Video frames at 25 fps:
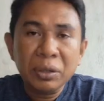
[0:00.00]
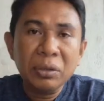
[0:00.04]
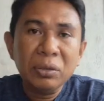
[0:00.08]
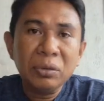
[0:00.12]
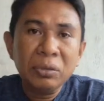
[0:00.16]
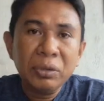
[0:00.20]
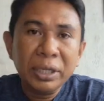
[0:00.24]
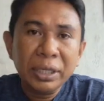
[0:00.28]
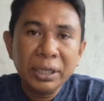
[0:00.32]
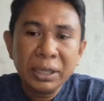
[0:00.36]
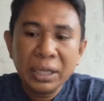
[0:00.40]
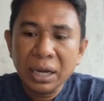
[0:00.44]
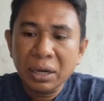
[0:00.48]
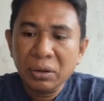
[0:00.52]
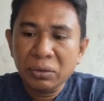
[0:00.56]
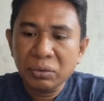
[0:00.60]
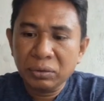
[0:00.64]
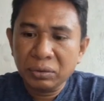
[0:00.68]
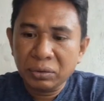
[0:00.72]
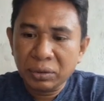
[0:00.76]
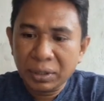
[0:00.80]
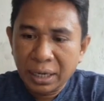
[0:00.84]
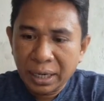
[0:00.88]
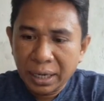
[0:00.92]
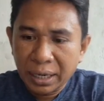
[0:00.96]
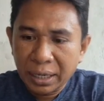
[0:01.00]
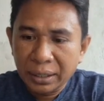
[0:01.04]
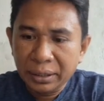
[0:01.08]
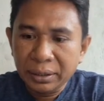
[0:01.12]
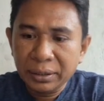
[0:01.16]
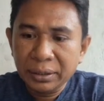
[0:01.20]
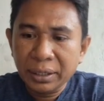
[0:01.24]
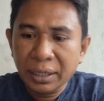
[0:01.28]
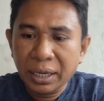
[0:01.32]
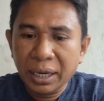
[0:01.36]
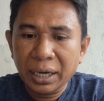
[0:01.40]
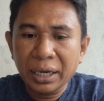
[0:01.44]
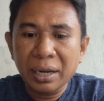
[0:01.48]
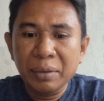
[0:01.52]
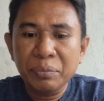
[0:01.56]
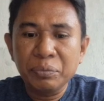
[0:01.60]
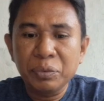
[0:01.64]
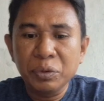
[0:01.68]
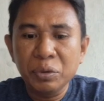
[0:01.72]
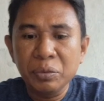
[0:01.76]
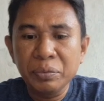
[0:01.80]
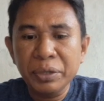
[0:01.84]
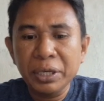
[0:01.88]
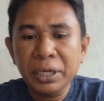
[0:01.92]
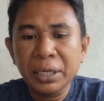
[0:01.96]
perlu ditakutkan karena
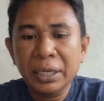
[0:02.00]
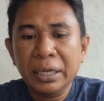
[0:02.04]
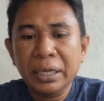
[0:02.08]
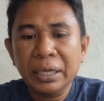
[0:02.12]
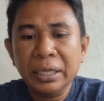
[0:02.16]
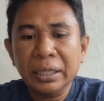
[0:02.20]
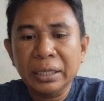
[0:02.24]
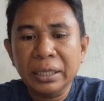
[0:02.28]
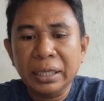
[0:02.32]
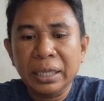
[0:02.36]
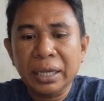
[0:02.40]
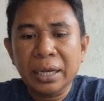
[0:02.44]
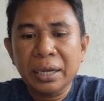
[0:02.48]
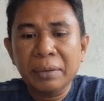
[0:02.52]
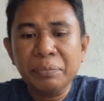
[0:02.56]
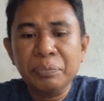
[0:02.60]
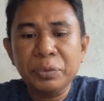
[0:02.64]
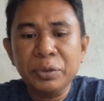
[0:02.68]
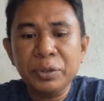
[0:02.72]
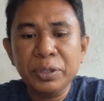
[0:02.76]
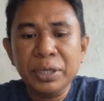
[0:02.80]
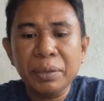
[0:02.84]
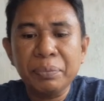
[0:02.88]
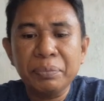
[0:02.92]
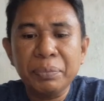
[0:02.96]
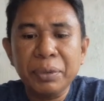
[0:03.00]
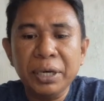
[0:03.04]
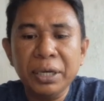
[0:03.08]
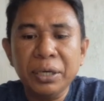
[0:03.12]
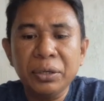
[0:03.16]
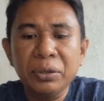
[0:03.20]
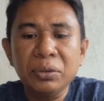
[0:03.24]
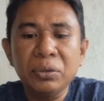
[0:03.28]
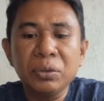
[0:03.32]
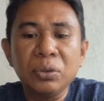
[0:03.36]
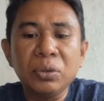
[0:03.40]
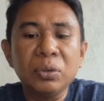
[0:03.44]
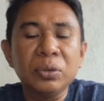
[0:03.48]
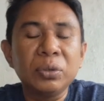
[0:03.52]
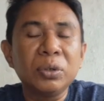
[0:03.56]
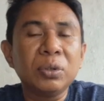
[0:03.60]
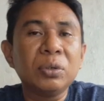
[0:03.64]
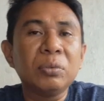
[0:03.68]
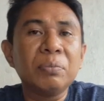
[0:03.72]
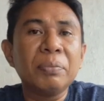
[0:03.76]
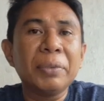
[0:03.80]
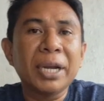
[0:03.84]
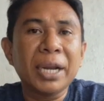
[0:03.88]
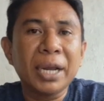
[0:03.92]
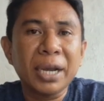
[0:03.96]
bumi kita punya pelindung
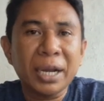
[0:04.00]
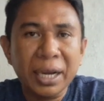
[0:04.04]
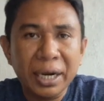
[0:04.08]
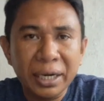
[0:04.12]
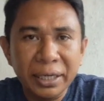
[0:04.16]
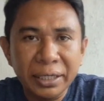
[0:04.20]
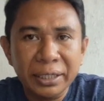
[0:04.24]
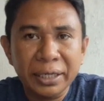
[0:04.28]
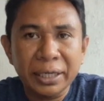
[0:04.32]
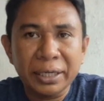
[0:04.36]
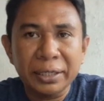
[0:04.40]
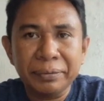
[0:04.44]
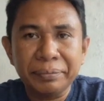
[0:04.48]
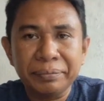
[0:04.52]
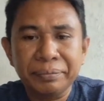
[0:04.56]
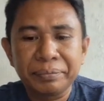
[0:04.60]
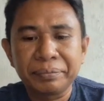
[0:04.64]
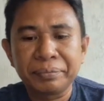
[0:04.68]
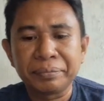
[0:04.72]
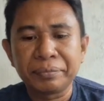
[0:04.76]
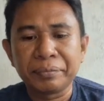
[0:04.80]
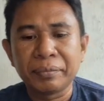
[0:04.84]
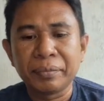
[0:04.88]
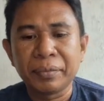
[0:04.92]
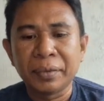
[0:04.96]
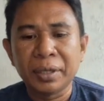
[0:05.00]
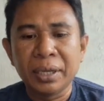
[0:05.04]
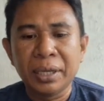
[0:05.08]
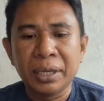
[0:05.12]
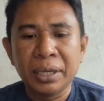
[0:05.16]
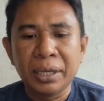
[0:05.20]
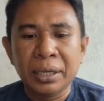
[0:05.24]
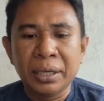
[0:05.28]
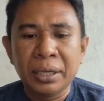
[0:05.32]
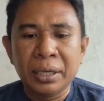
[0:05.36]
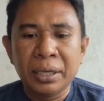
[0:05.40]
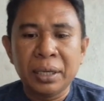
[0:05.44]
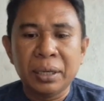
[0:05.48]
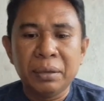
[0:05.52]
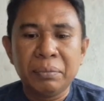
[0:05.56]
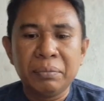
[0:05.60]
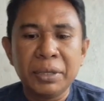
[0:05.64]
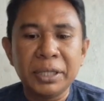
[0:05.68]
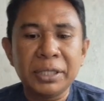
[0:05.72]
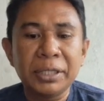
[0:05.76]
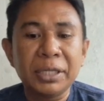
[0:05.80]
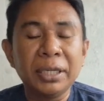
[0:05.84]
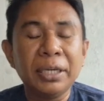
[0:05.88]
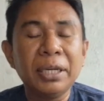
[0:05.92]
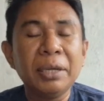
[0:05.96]
untuk menangkalnya.
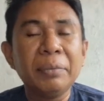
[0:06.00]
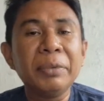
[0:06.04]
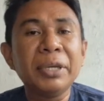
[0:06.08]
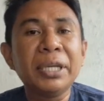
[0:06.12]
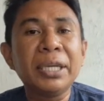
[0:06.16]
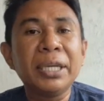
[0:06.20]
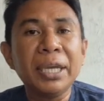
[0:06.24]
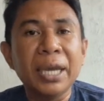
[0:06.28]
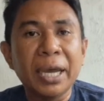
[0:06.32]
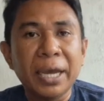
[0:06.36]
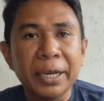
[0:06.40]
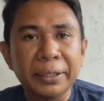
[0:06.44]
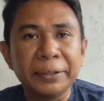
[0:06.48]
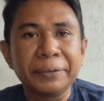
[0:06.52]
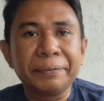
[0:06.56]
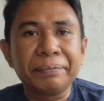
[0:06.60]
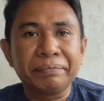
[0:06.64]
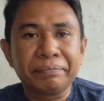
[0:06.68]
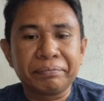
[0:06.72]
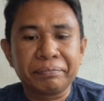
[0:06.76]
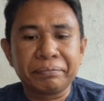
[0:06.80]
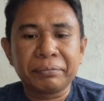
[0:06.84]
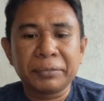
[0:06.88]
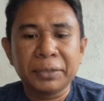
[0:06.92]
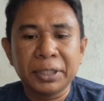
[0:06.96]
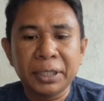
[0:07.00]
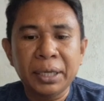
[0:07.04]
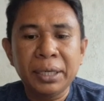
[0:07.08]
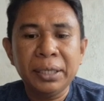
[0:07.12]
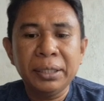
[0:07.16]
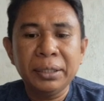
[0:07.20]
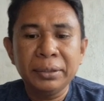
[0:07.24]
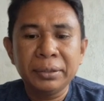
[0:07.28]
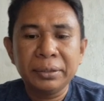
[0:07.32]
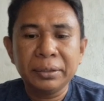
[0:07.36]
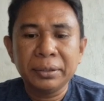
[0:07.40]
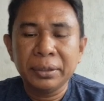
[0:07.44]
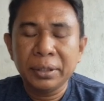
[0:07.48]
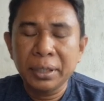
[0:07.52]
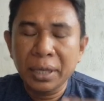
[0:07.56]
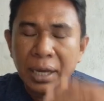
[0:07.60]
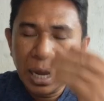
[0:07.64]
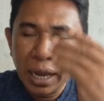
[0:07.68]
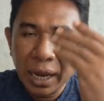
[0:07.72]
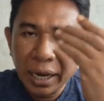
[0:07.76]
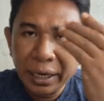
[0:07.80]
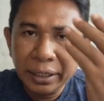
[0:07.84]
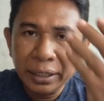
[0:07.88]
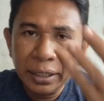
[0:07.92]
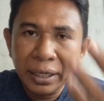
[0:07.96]
Meski demikian, ya,
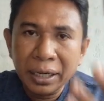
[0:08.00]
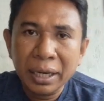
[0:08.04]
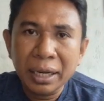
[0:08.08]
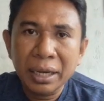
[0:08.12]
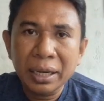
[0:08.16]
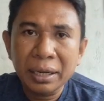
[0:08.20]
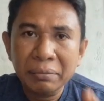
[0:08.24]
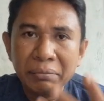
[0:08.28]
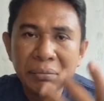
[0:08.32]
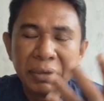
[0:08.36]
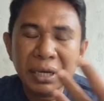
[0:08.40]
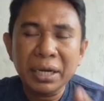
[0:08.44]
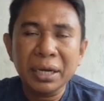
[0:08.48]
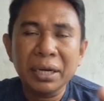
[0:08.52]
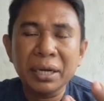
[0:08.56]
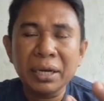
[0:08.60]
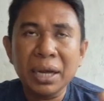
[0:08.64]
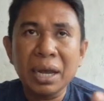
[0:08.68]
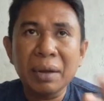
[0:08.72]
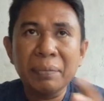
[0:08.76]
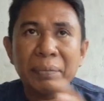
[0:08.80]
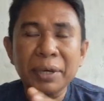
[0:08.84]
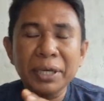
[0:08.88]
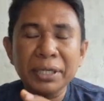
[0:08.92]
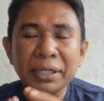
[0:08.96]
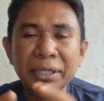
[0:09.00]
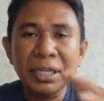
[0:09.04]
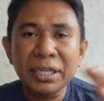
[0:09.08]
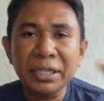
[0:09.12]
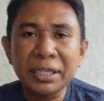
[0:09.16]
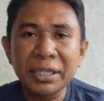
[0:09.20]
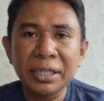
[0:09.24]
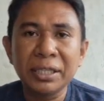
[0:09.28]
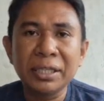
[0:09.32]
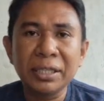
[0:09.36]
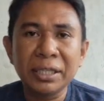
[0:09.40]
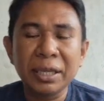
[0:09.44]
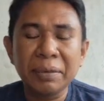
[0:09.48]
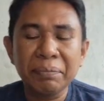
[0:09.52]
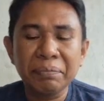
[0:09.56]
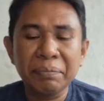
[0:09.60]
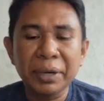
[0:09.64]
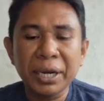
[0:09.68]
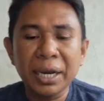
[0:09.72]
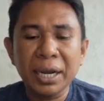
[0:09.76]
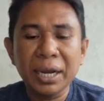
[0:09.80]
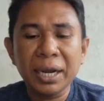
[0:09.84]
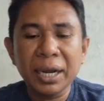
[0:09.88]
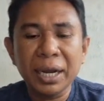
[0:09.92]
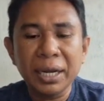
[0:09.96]
ada apa istilah sistem
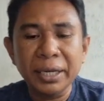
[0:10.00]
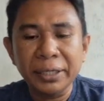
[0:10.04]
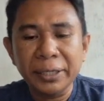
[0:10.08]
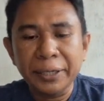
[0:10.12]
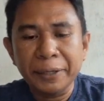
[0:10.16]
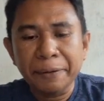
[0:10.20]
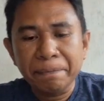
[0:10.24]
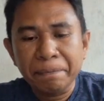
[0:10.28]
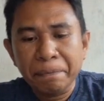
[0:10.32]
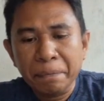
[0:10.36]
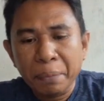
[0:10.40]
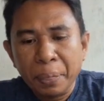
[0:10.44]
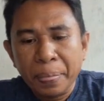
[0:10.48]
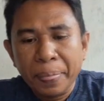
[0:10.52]
penangkalnya.